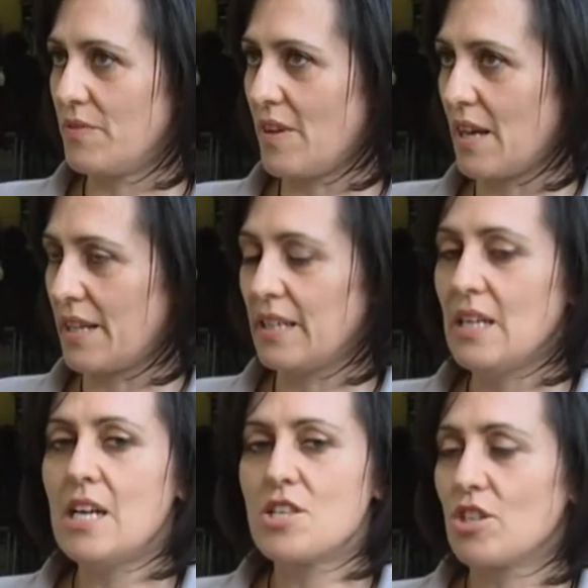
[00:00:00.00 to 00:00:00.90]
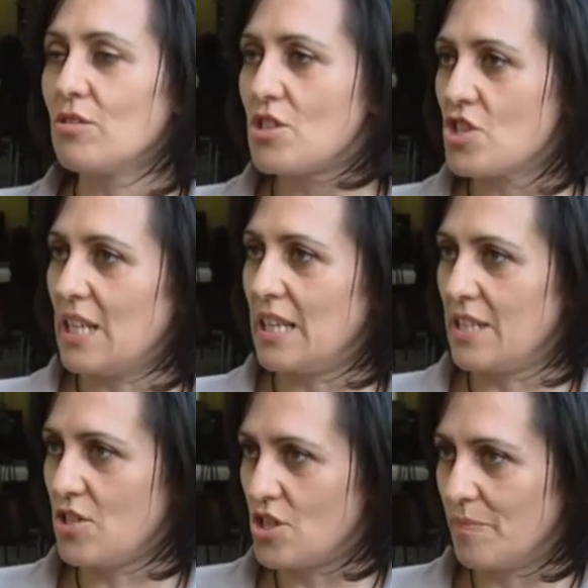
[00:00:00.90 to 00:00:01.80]
fare. Ce lo dice la
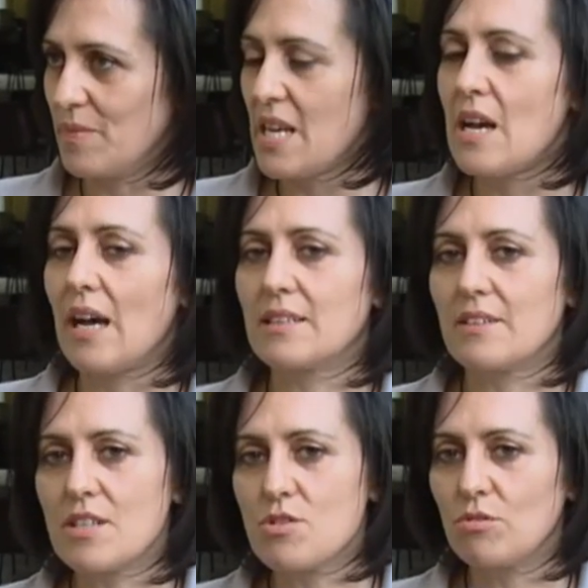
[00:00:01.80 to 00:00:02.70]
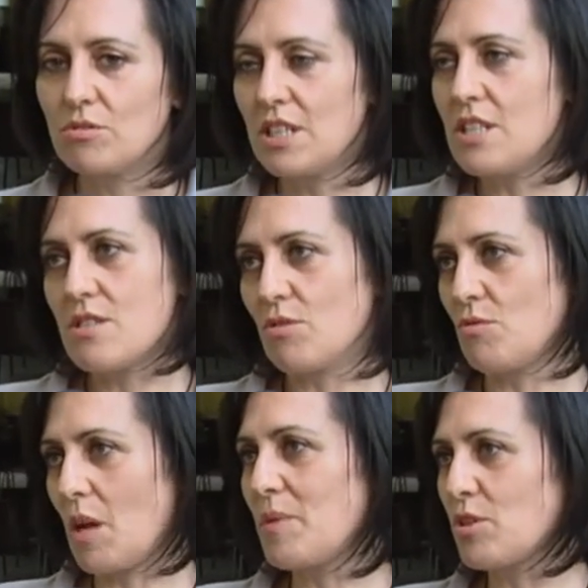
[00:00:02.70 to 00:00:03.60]
legge, attraverso l'utilizzo di
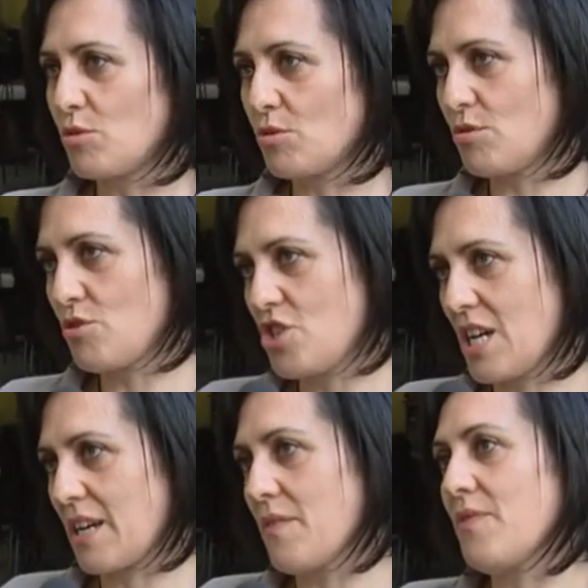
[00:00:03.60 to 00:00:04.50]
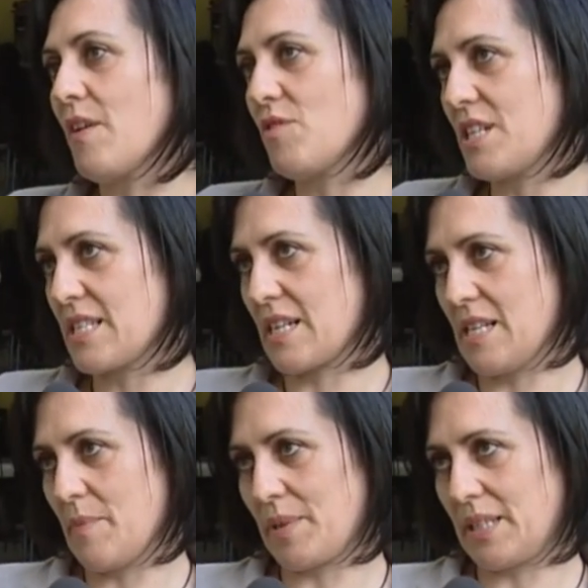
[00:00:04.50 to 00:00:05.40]
una metodologia che favorisca
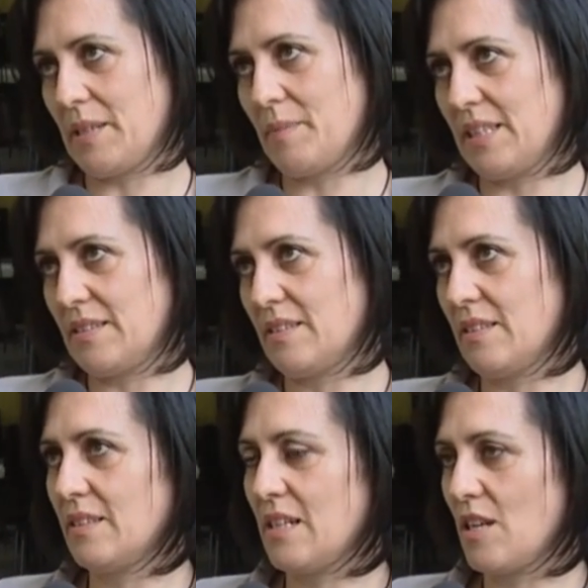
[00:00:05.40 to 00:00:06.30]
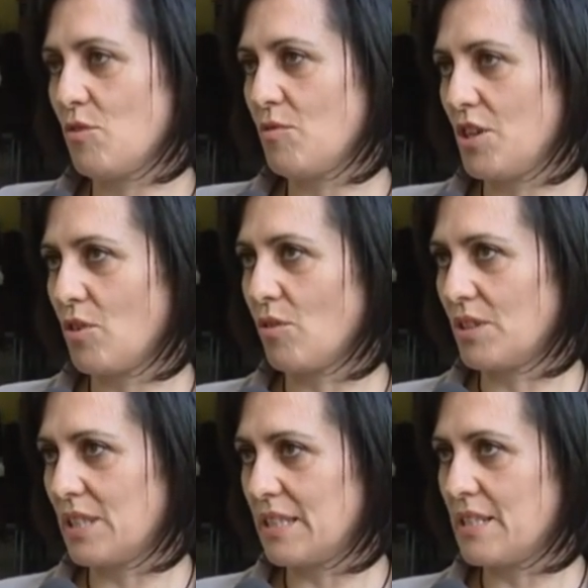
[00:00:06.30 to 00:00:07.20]
gli apprendimenti degli alunni
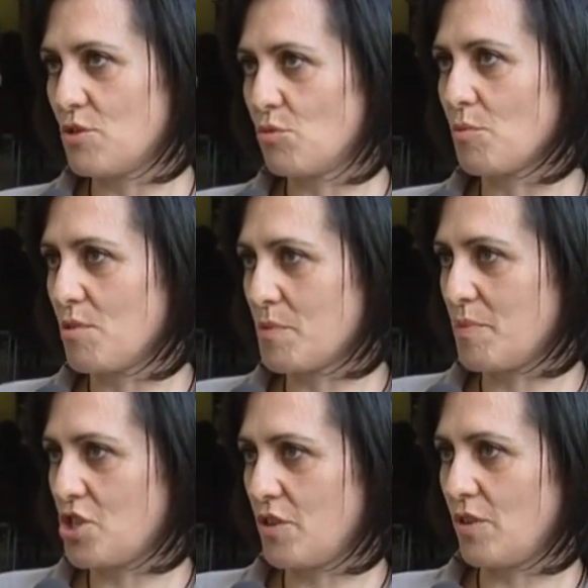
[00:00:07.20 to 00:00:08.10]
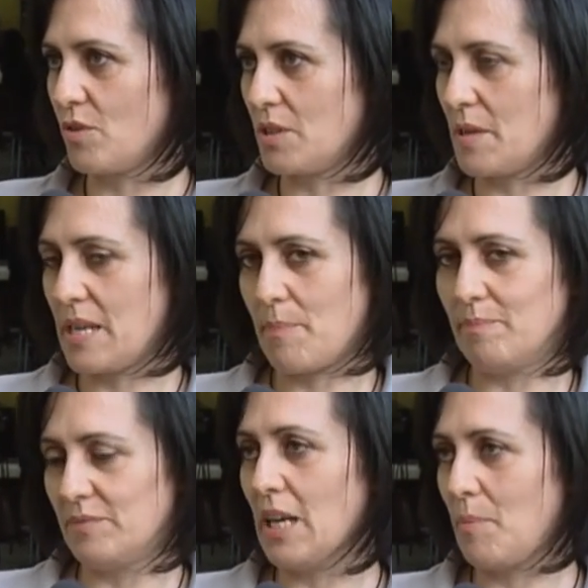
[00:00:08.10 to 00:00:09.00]
con disturbo specifico
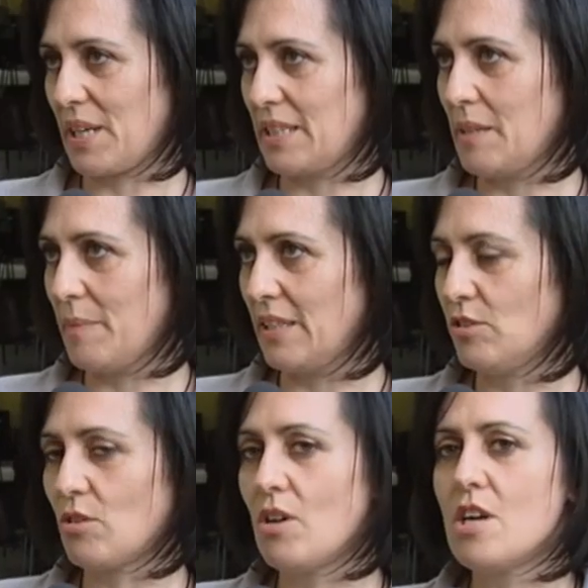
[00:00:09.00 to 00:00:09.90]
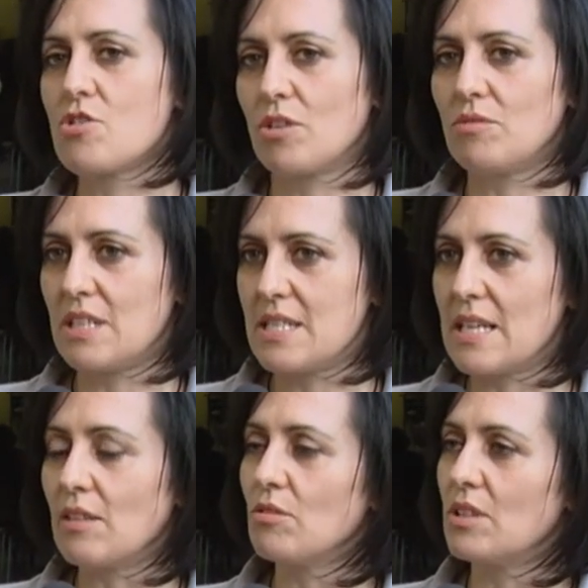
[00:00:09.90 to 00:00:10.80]
dell'apprendimento, cioè
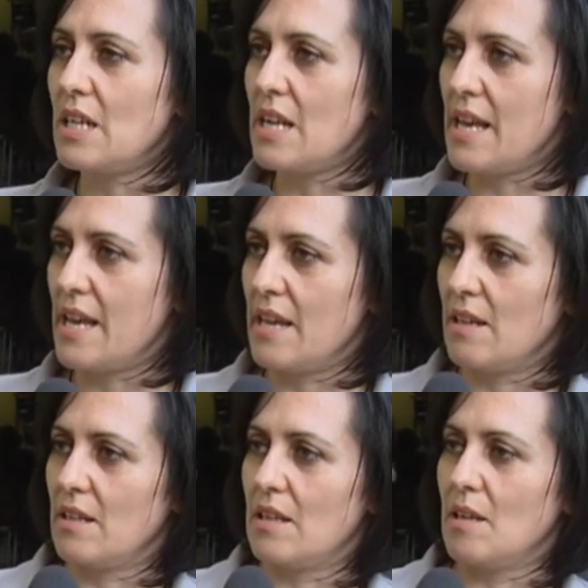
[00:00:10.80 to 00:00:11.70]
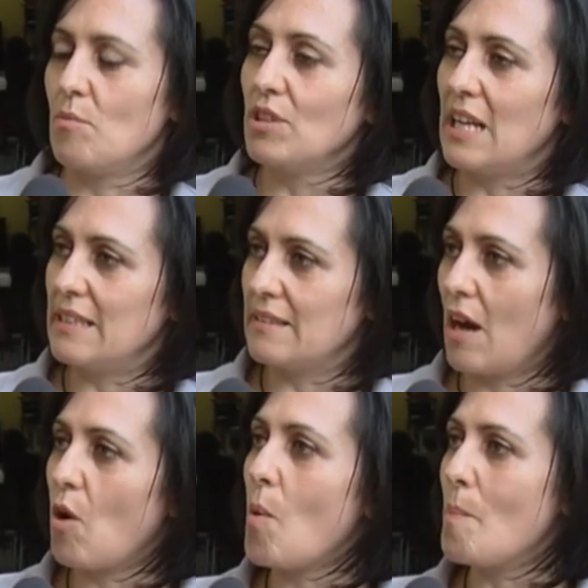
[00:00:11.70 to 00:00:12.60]
utilizzando delle eh,
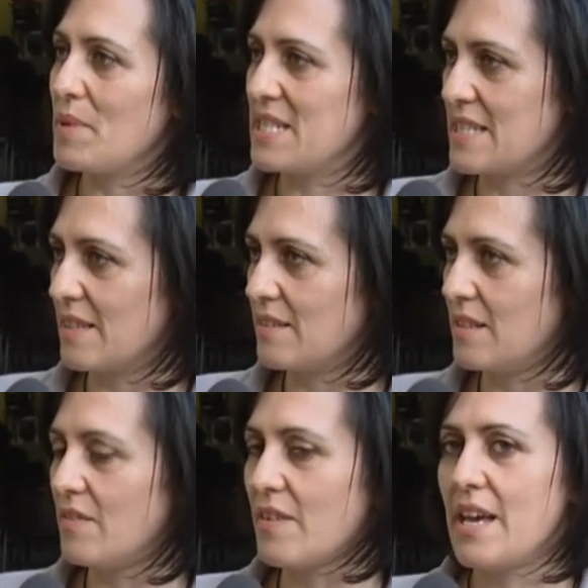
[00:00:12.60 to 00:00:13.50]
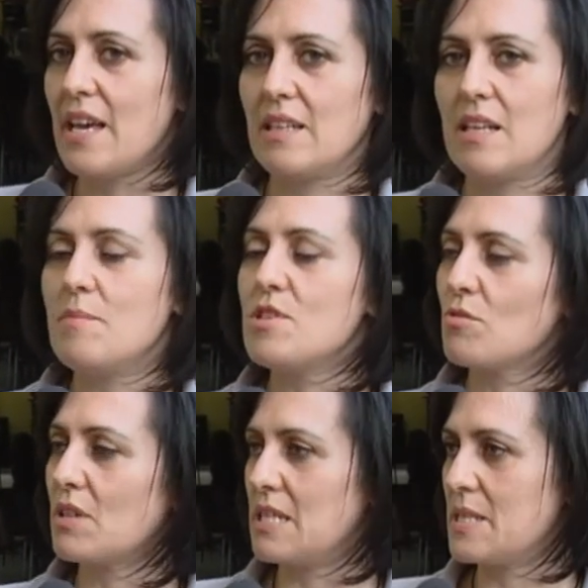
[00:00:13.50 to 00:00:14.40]
modalità compensative e delle
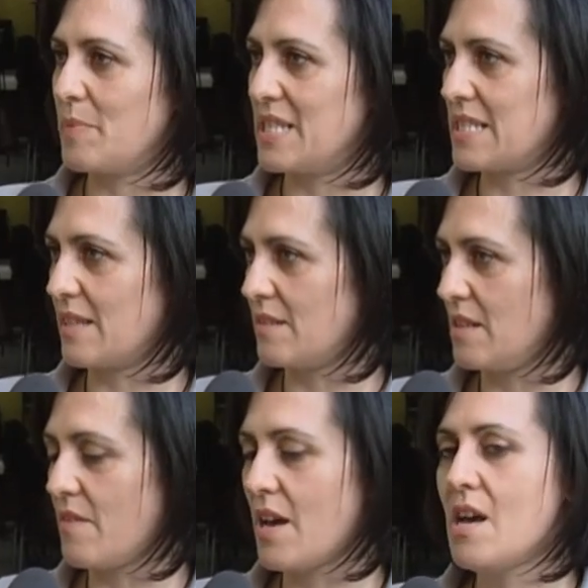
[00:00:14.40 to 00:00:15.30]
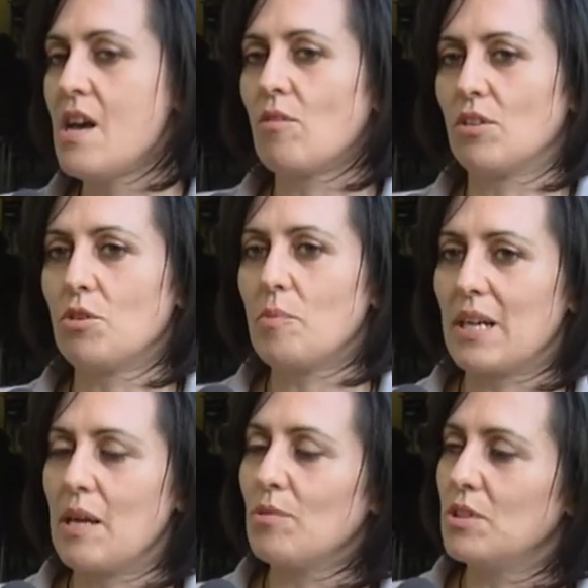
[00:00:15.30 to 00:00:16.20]
misure dispensative. Quando noi
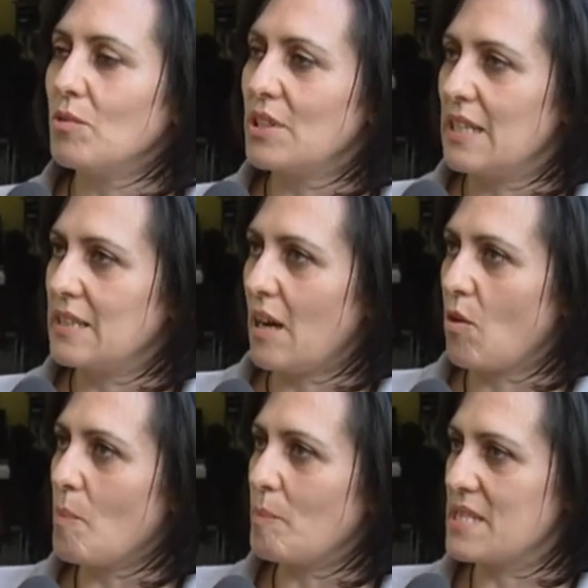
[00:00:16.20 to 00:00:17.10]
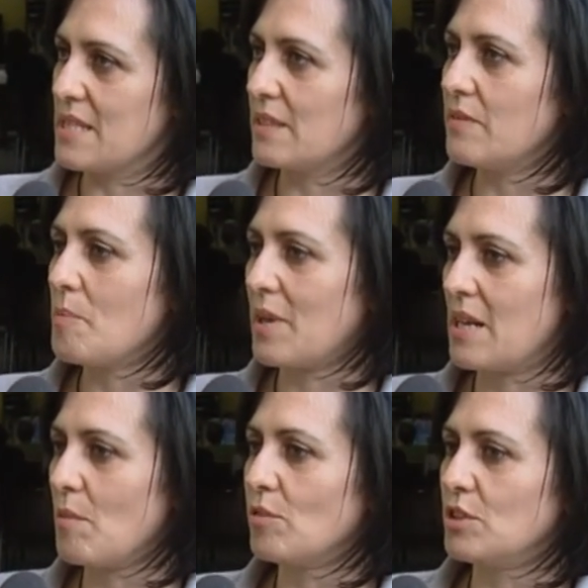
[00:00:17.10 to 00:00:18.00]
parliamo di modalità compensative
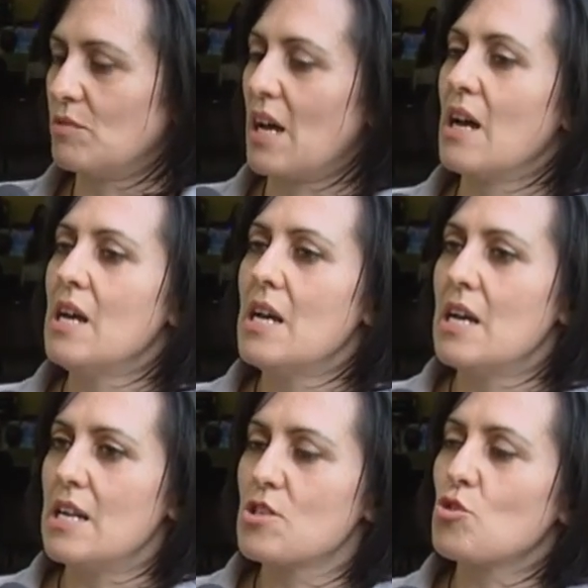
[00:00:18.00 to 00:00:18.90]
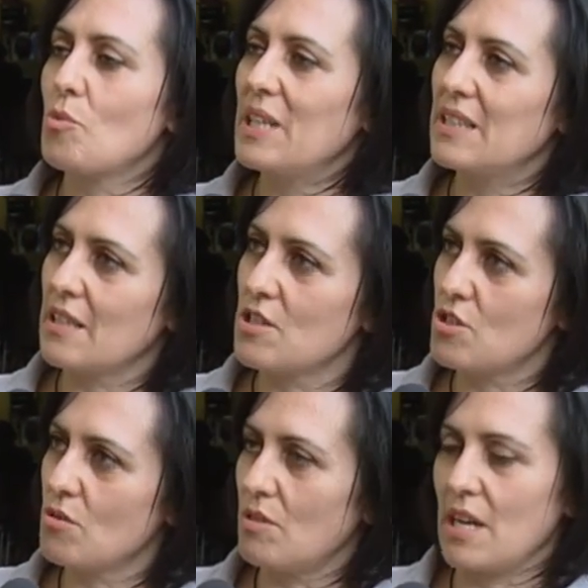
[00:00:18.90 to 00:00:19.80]
parliamo di una eh,
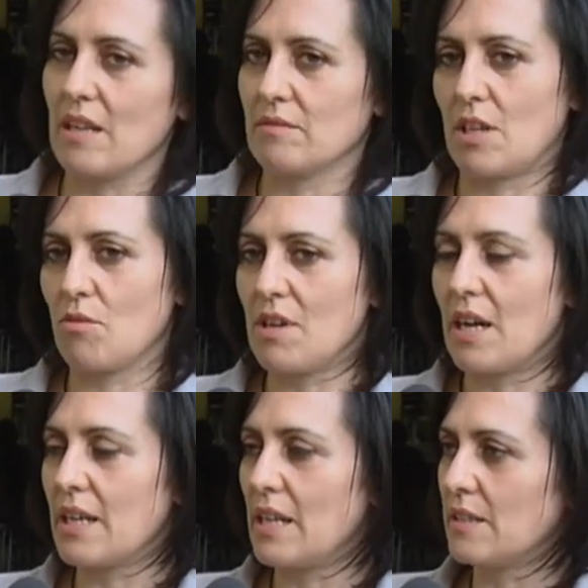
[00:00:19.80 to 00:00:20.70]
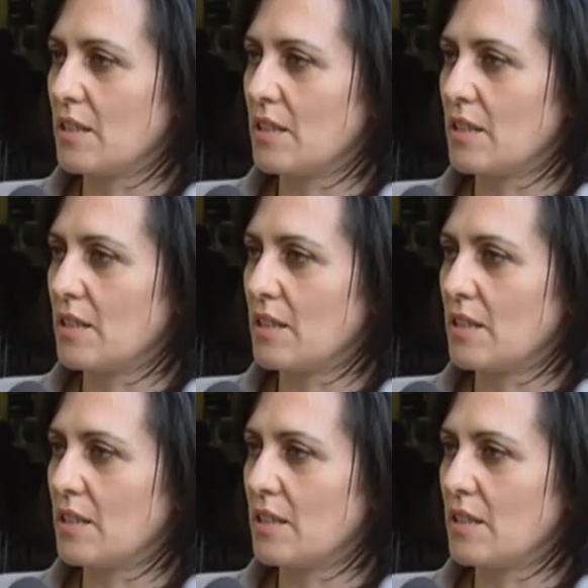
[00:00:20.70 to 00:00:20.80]
strumentazione, tra cui anche la